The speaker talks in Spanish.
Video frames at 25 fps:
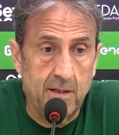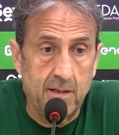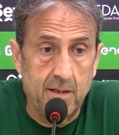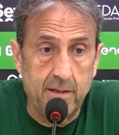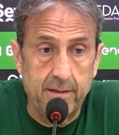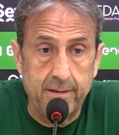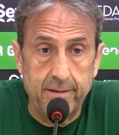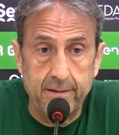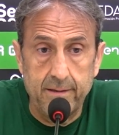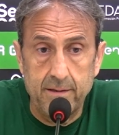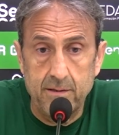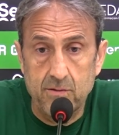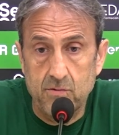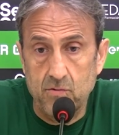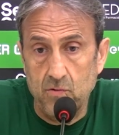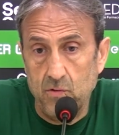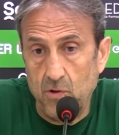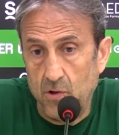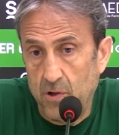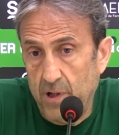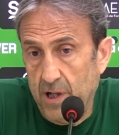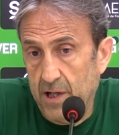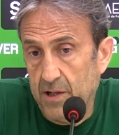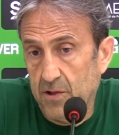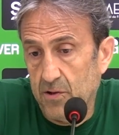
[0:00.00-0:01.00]
Eh, es un
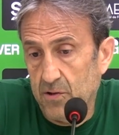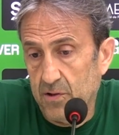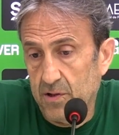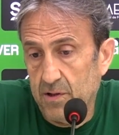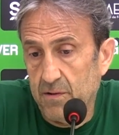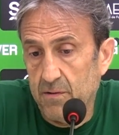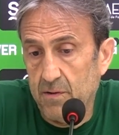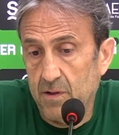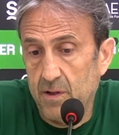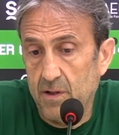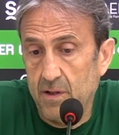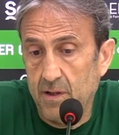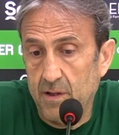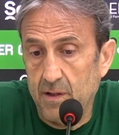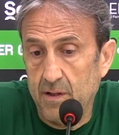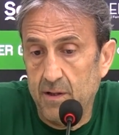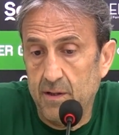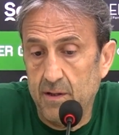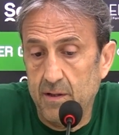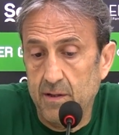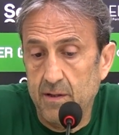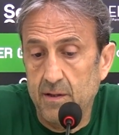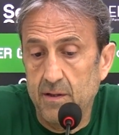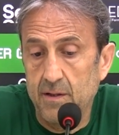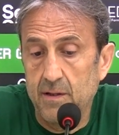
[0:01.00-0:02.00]
horario
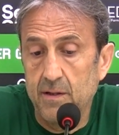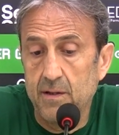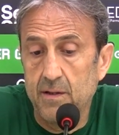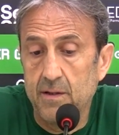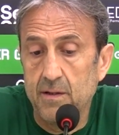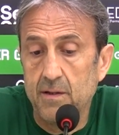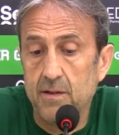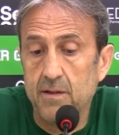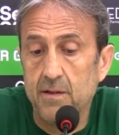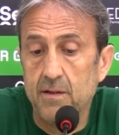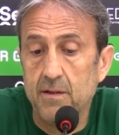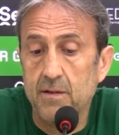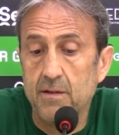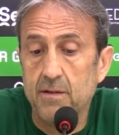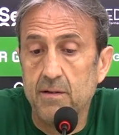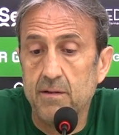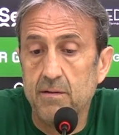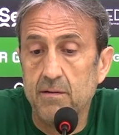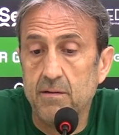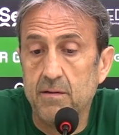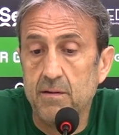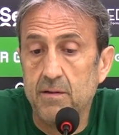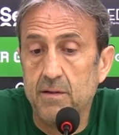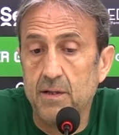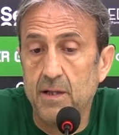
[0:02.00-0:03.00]
de
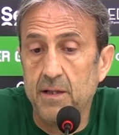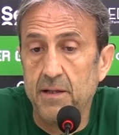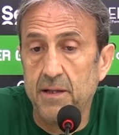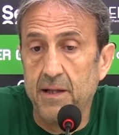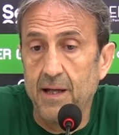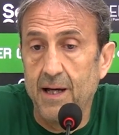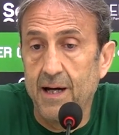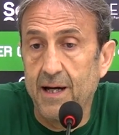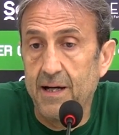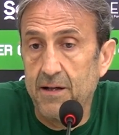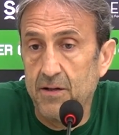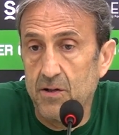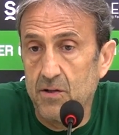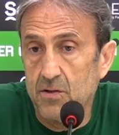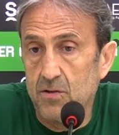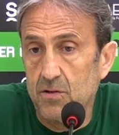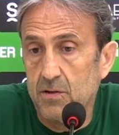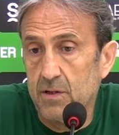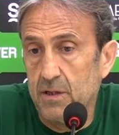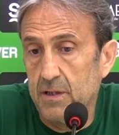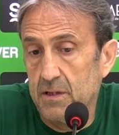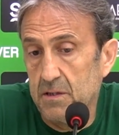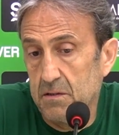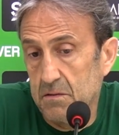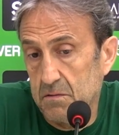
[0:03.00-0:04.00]

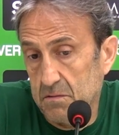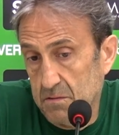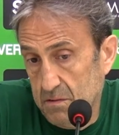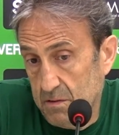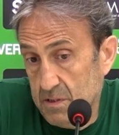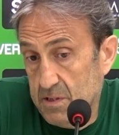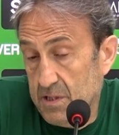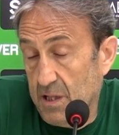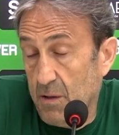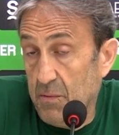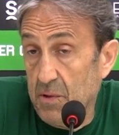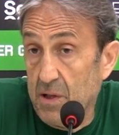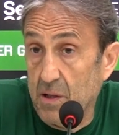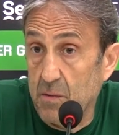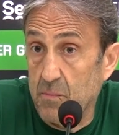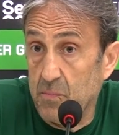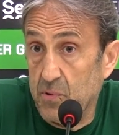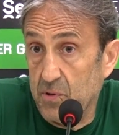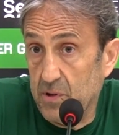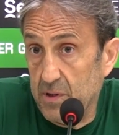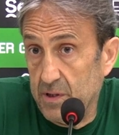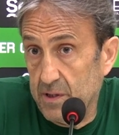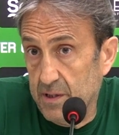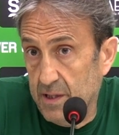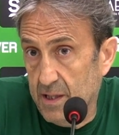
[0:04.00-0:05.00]
diario que está bien
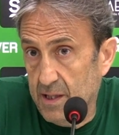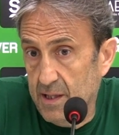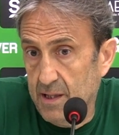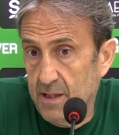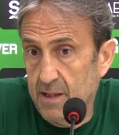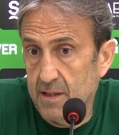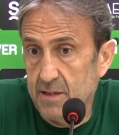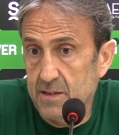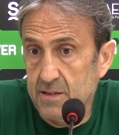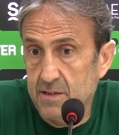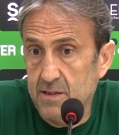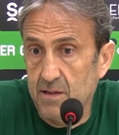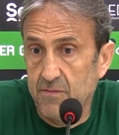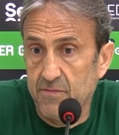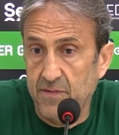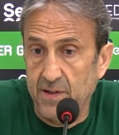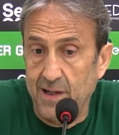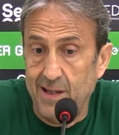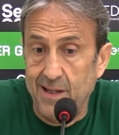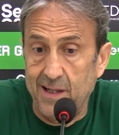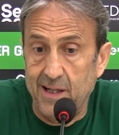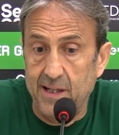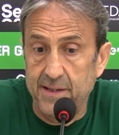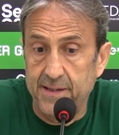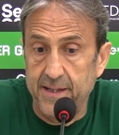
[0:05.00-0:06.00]
porque ya es a
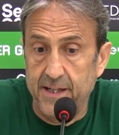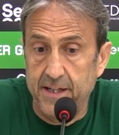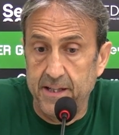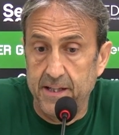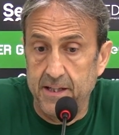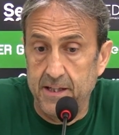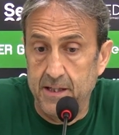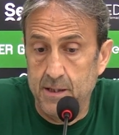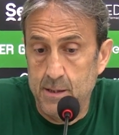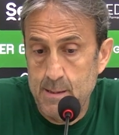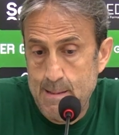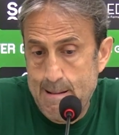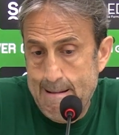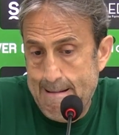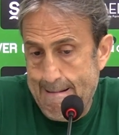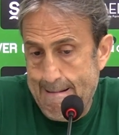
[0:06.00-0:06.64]
final de la tarde.